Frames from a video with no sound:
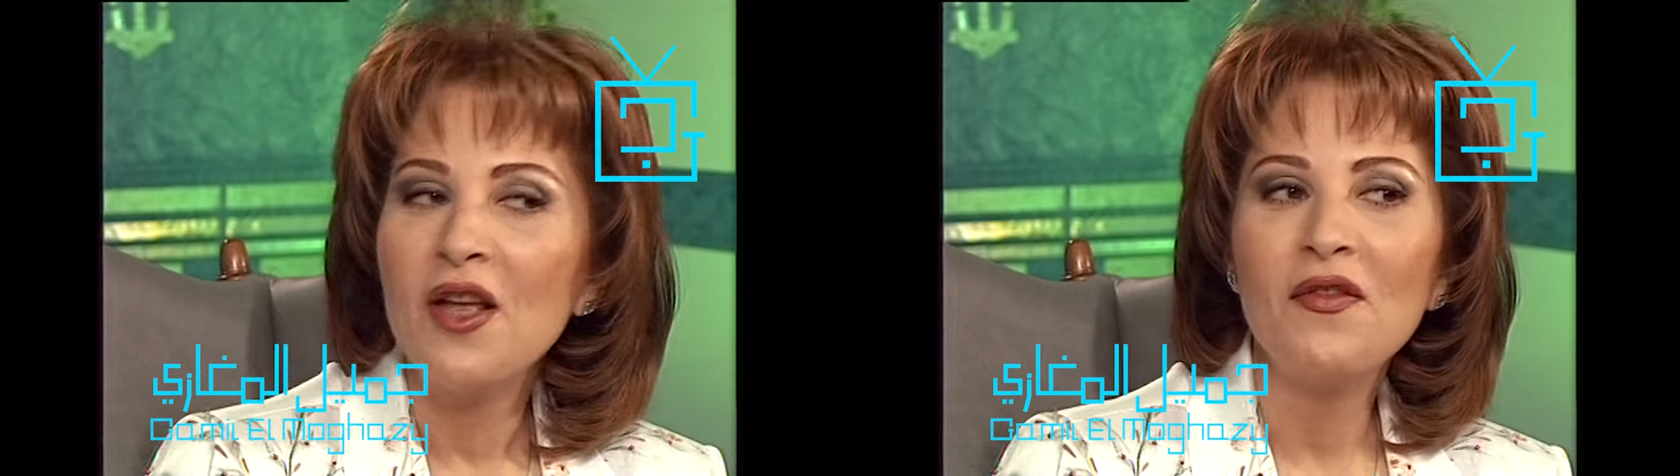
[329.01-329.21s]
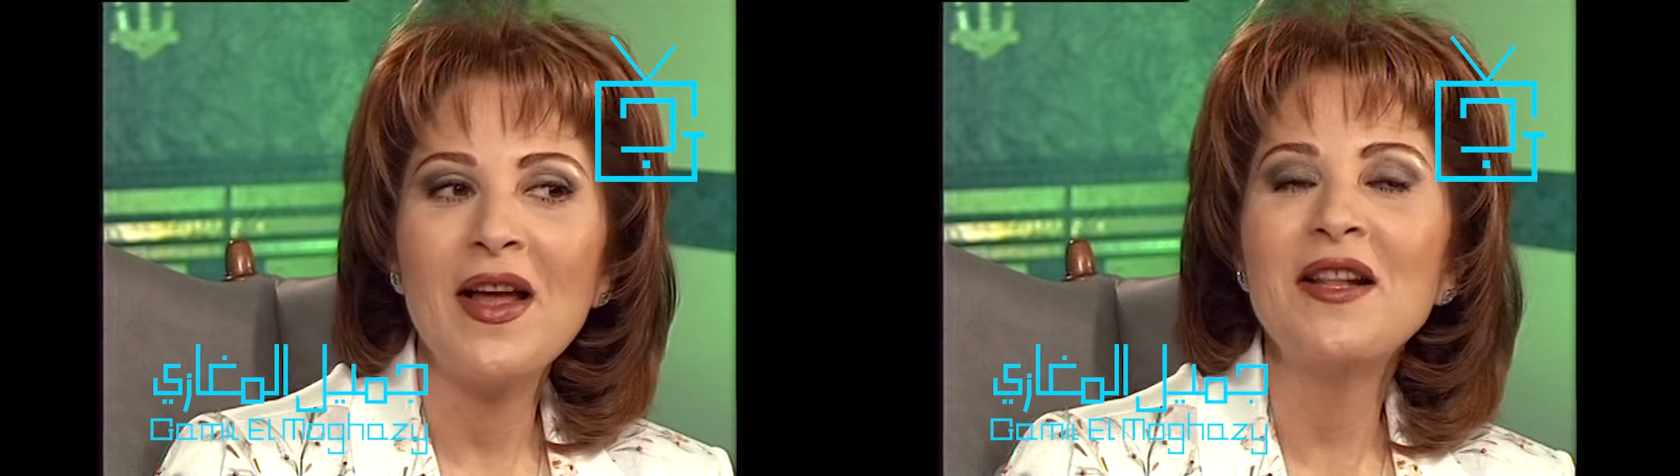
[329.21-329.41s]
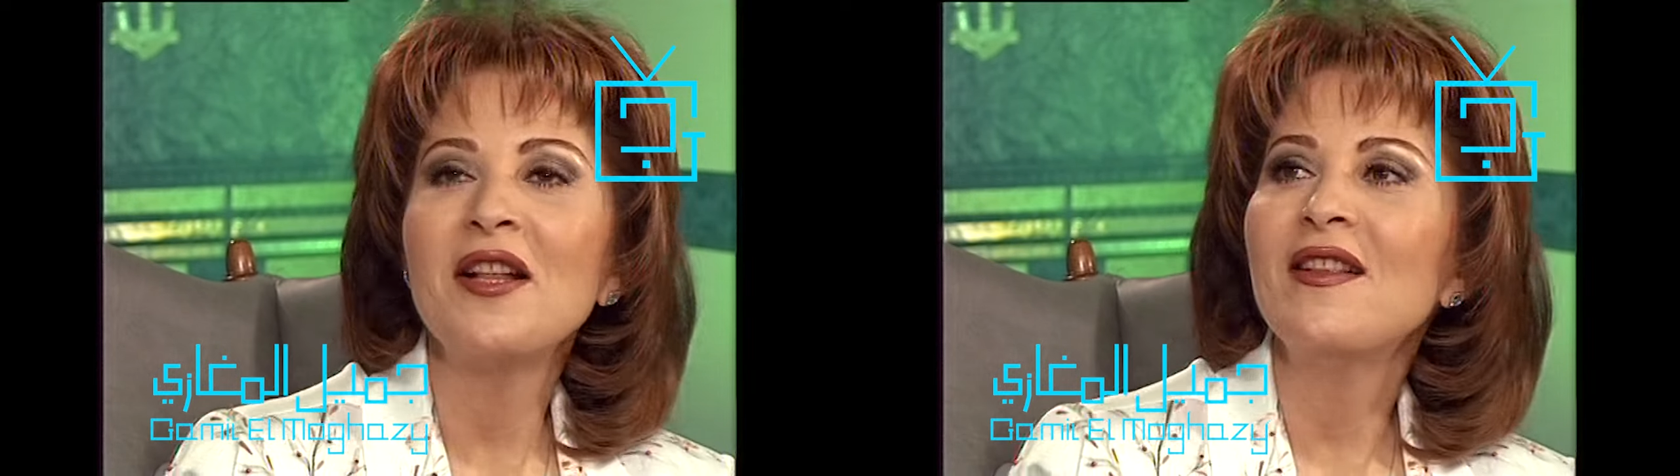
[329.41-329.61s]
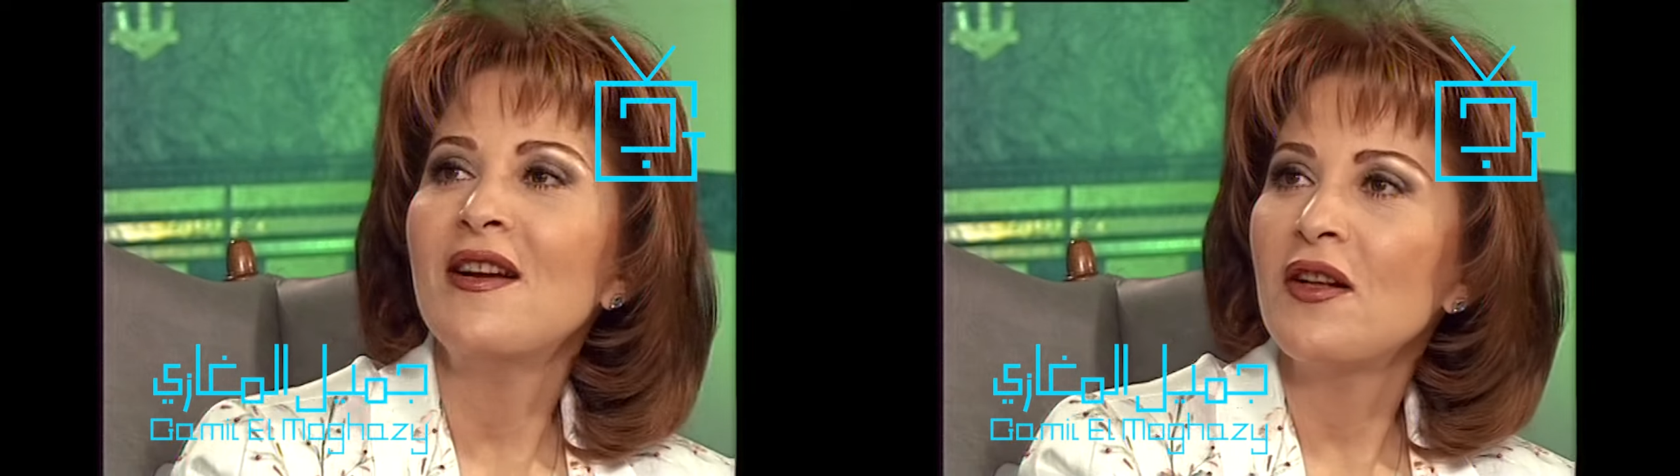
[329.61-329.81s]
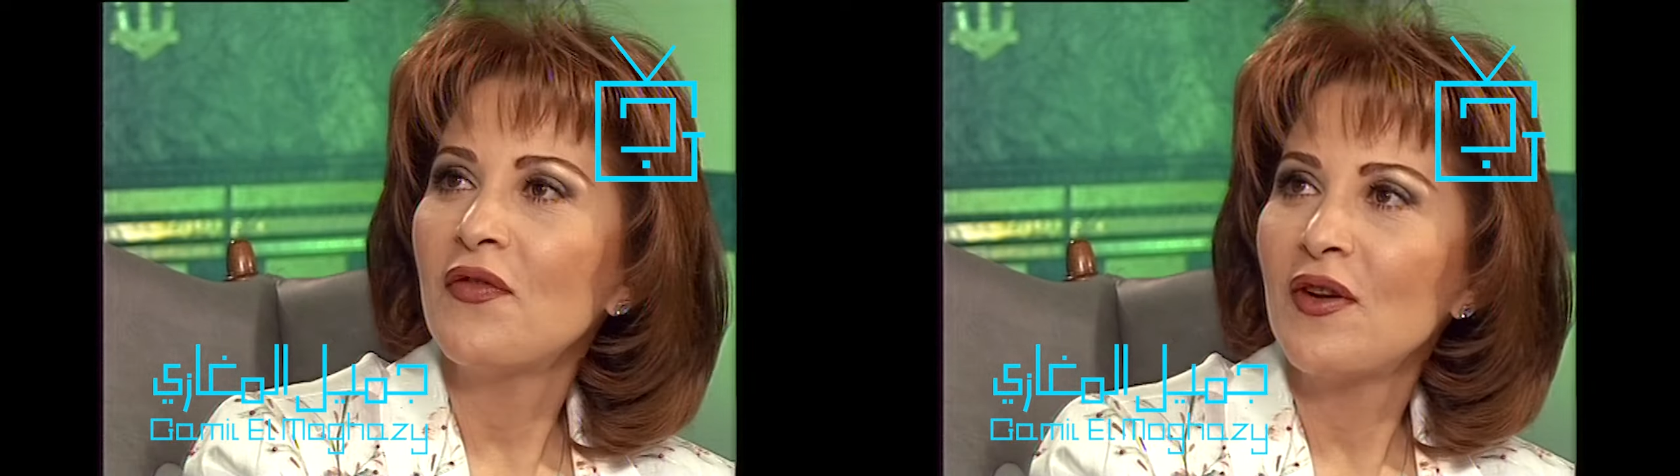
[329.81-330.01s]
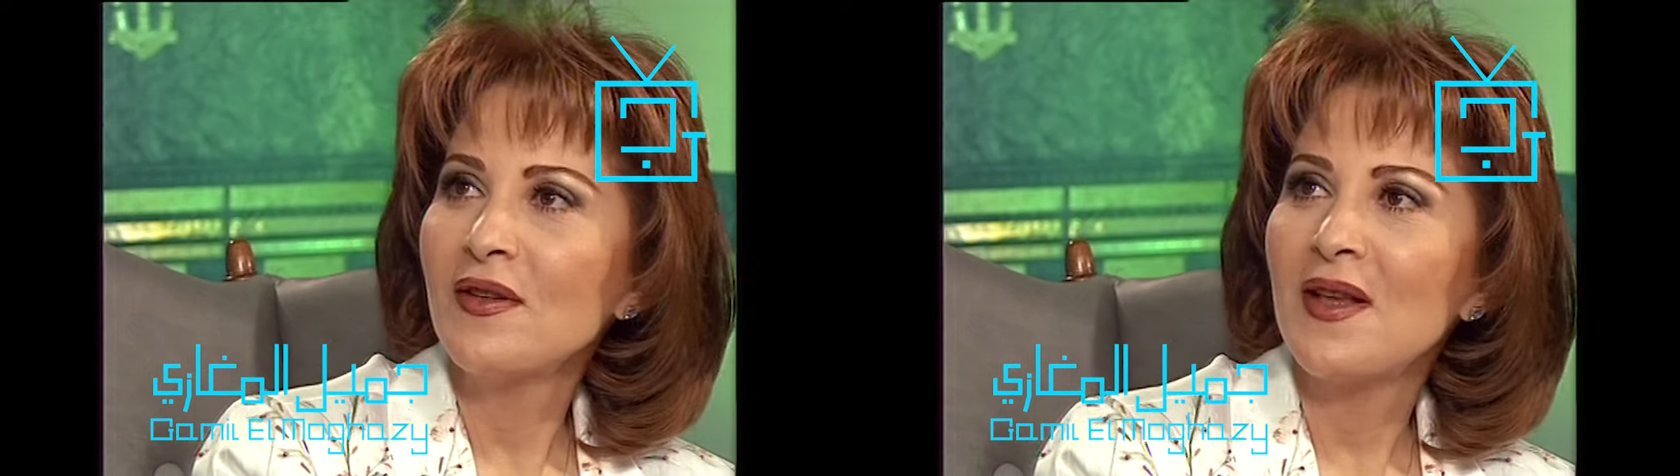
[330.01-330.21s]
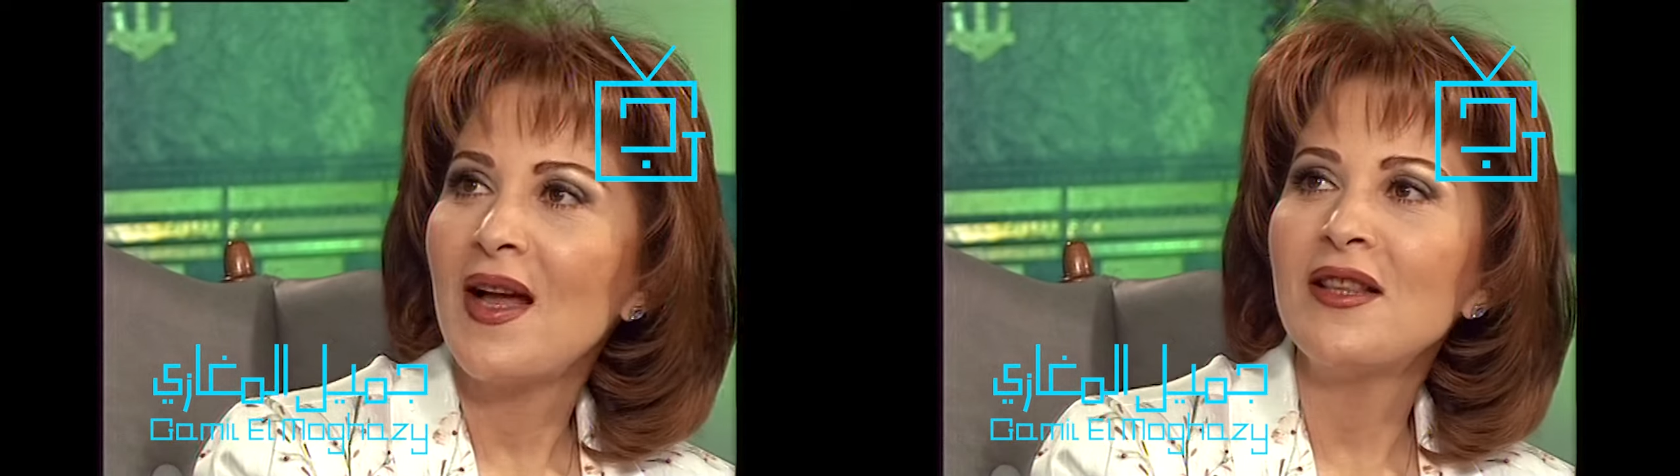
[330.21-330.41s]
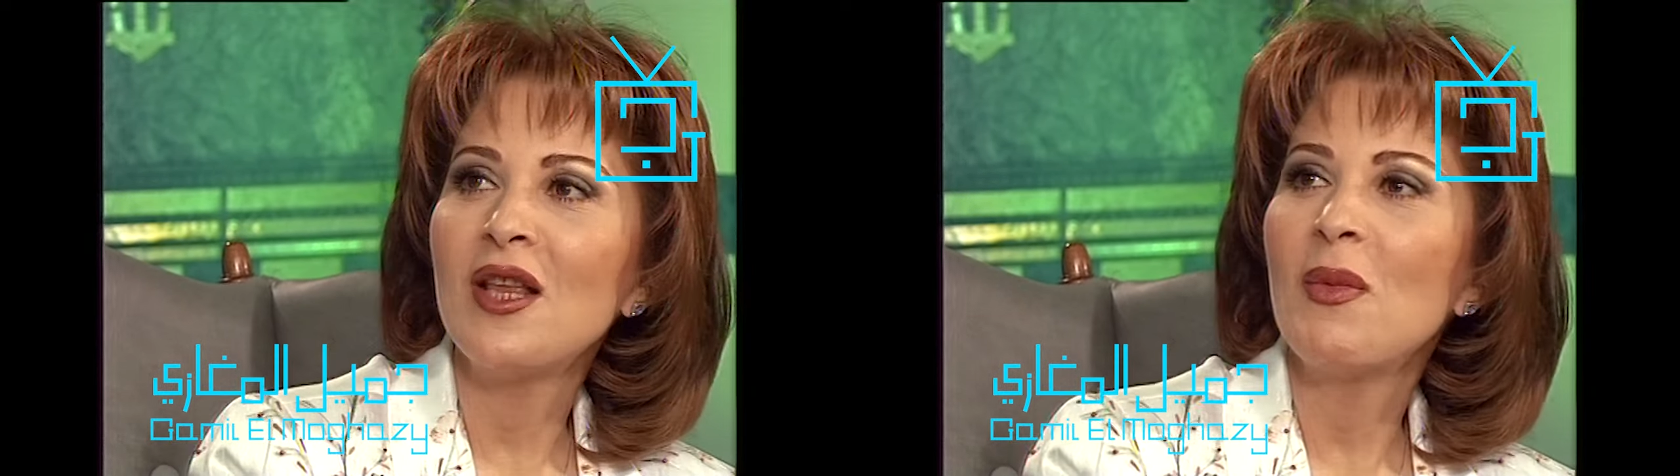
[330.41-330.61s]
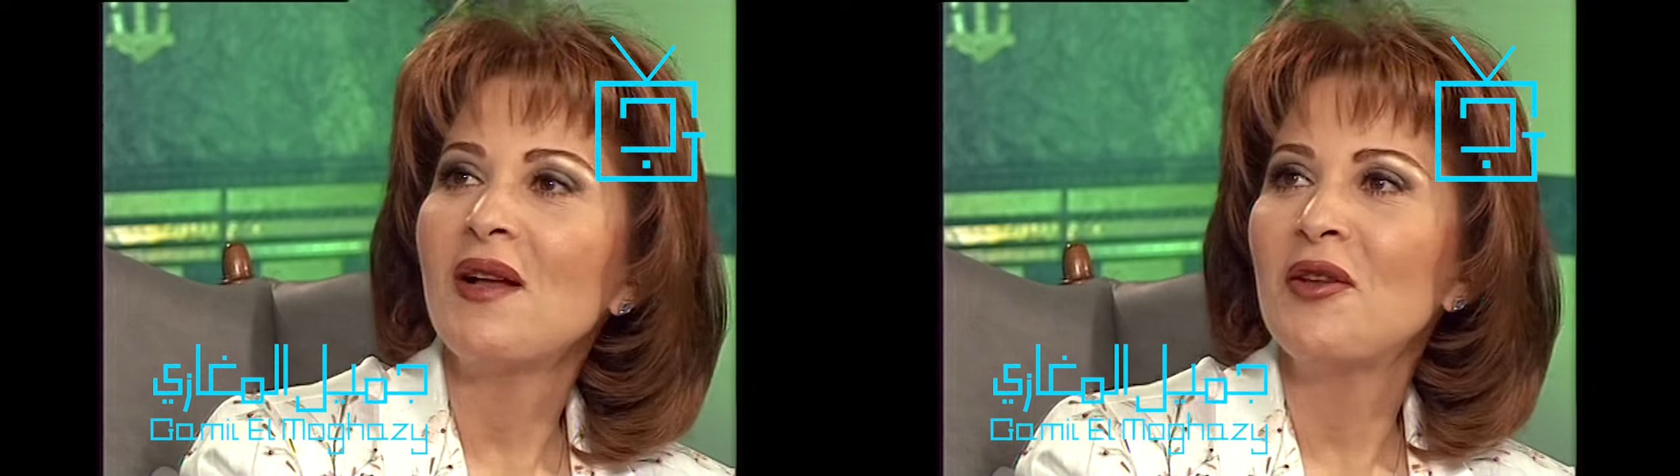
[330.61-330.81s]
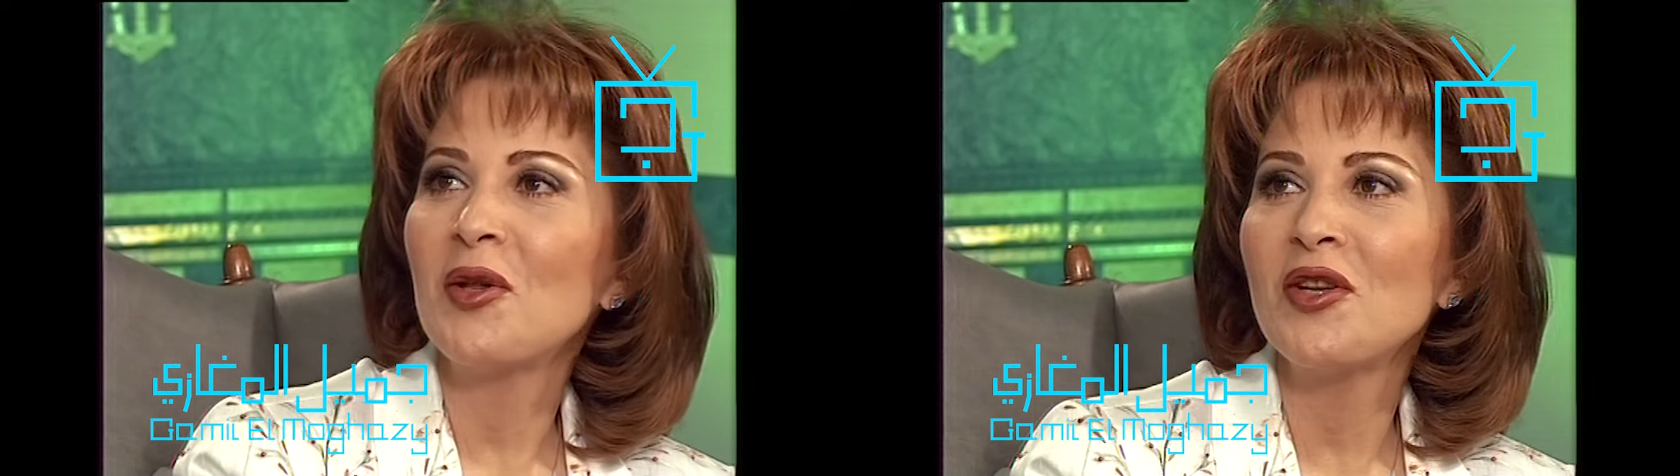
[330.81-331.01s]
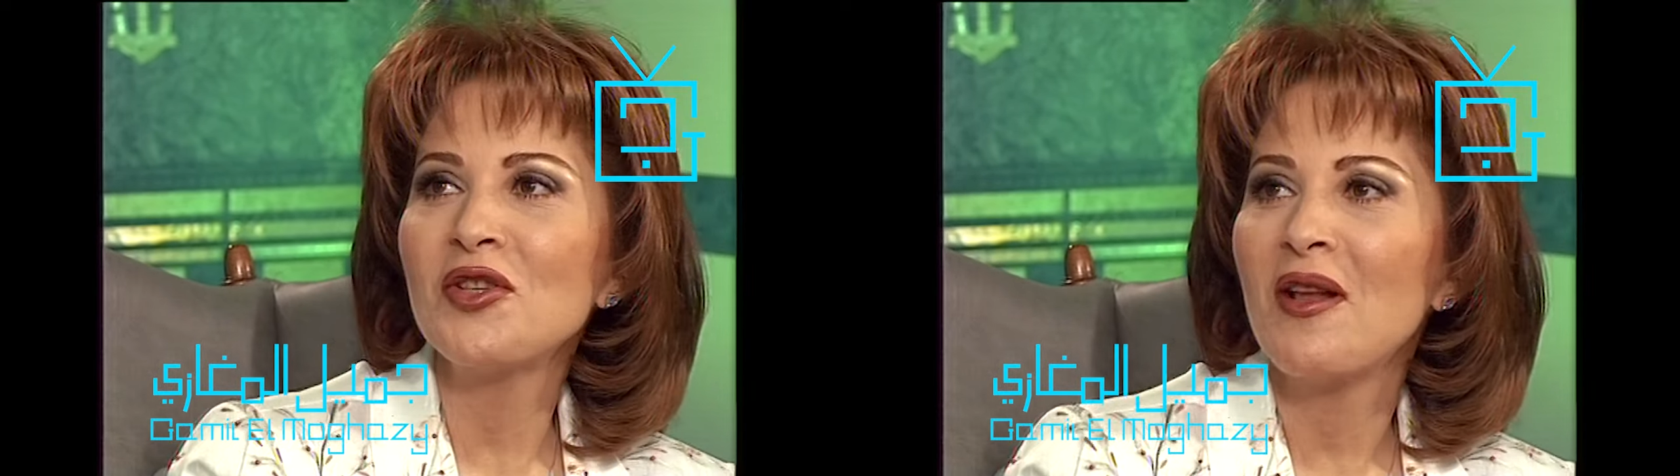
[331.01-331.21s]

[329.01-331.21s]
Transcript: فاحنا طلعنا فرنسا حتى ما حضرناش